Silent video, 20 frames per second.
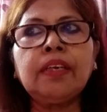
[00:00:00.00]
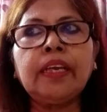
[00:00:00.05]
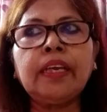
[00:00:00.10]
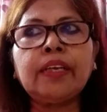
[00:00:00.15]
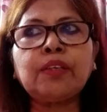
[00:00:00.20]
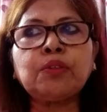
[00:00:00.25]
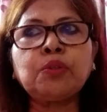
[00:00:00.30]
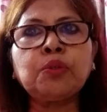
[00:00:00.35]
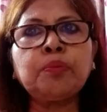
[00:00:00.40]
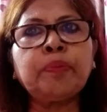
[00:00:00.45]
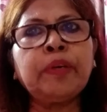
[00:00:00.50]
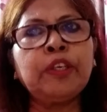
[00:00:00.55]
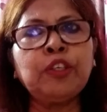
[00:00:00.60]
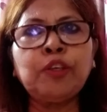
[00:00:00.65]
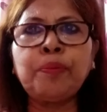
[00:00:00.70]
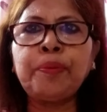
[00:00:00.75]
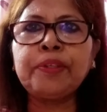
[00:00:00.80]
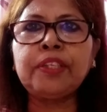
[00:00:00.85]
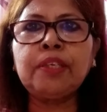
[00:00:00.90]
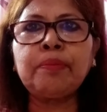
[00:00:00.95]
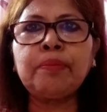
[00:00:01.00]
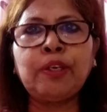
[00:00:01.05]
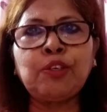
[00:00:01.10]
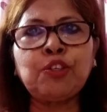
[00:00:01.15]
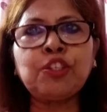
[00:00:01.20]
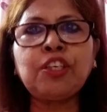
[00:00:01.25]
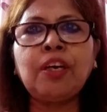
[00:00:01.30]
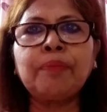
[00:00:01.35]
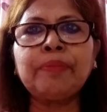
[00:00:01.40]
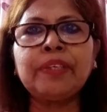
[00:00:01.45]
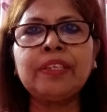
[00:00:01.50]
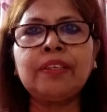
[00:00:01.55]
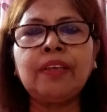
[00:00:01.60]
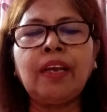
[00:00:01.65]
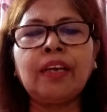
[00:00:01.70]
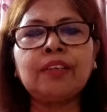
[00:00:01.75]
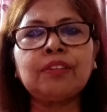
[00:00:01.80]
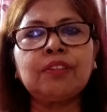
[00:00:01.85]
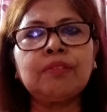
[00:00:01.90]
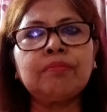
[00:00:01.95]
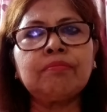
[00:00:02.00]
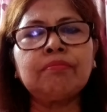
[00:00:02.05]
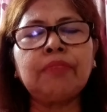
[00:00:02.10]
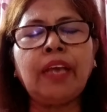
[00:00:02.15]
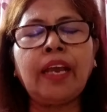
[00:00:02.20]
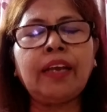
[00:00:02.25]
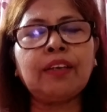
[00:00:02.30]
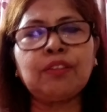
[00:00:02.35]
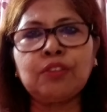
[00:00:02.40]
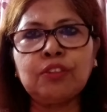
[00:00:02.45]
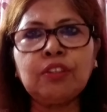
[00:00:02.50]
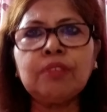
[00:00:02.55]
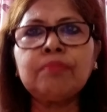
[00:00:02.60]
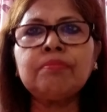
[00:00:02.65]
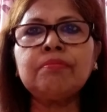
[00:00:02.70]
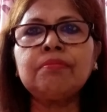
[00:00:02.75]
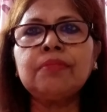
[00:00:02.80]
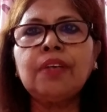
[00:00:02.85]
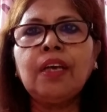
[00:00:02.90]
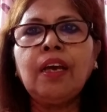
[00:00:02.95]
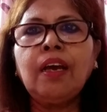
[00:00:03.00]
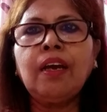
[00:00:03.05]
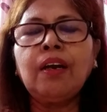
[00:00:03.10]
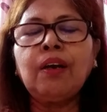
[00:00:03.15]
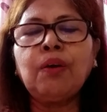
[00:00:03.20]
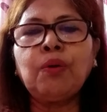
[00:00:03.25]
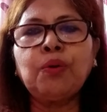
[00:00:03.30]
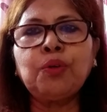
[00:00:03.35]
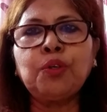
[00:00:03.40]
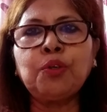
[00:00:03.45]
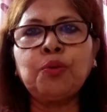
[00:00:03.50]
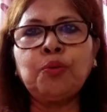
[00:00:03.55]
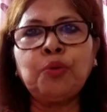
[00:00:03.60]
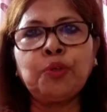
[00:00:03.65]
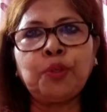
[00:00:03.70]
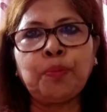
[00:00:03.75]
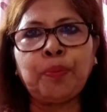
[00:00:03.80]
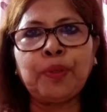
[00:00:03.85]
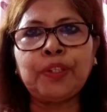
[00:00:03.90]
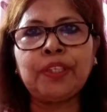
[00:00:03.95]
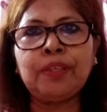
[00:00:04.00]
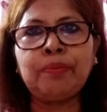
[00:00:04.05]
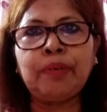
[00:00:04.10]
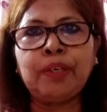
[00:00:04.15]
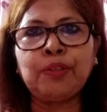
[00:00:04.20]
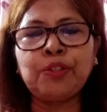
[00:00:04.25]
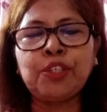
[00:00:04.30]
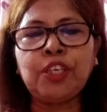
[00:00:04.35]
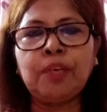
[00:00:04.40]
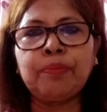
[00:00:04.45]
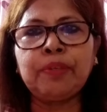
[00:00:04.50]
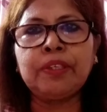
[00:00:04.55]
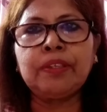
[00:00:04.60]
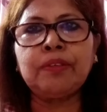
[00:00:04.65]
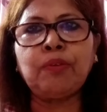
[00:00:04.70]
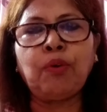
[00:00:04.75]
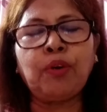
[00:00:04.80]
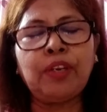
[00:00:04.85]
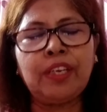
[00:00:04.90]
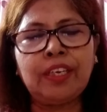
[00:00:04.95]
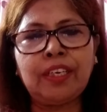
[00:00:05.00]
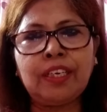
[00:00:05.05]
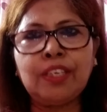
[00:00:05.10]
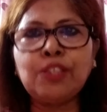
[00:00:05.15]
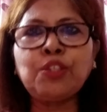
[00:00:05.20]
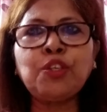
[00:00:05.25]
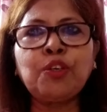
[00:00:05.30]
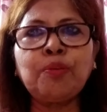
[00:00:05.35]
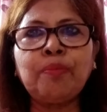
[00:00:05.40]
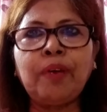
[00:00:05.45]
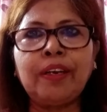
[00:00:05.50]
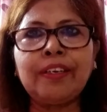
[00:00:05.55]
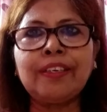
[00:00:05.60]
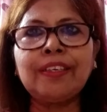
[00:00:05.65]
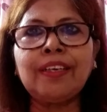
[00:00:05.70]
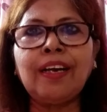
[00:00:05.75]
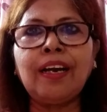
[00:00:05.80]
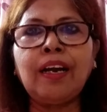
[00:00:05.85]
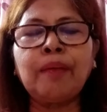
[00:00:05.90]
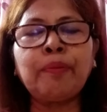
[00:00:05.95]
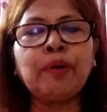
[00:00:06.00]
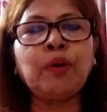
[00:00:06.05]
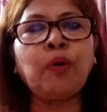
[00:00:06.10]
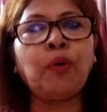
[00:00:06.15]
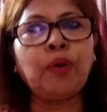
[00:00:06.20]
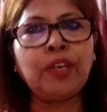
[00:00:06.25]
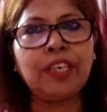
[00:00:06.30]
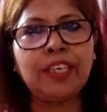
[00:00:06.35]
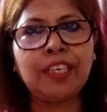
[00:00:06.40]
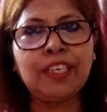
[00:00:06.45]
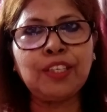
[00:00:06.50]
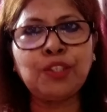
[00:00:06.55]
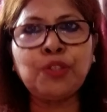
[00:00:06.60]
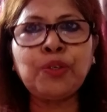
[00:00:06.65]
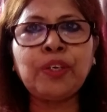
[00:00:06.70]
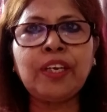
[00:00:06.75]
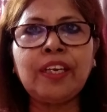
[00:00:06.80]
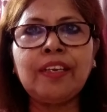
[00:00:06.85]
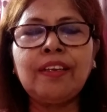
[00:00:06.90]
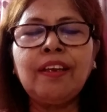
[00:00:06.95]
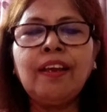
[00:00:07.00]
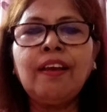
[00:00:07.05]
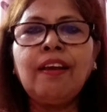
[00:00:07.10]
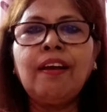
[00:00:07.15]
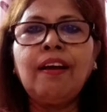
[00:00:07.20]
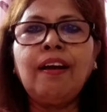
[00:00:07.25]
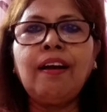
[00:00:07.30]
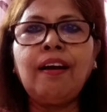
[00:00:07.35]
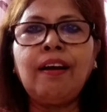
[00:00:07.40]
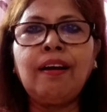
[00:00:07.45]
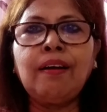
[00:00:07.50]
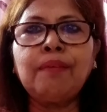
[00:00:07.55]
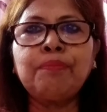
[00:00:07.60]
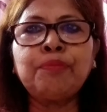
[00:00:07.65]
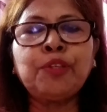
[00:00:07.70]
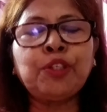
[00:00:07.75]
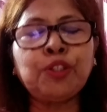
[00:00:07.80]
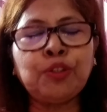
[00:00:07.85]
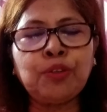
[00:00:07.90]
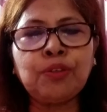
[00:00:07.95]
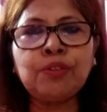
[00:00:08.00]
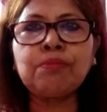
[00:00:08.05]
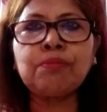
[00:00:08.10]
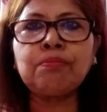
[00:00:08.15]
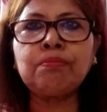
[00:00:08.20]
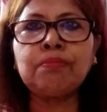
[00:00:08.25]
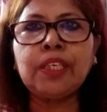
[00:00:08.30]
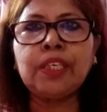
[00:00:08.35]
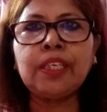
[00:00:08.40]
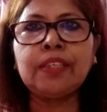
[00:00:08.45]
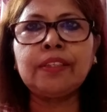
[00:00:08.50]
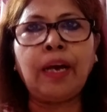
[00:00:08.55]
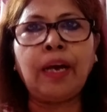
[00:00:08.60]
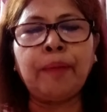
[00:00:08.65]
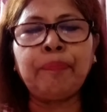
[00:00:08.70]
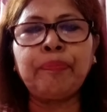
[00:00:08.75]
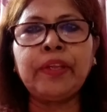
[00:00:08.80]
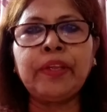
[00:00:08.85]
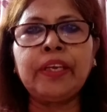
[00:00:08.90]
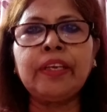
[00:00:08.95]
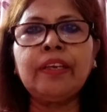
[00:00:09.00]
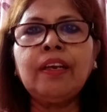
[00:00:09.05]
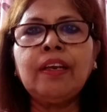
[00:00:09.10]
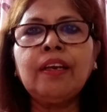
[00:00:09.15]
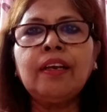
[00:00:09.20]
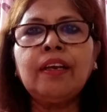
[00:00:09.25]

একটু ভিন্ন পথের মানুষ আমি একদম একদম অন্য উল্টো পথের মানুষ আমি অনেক কিছুই মানি না আবার অনেক কিছুকেই ভীষণ মানে দাম দিই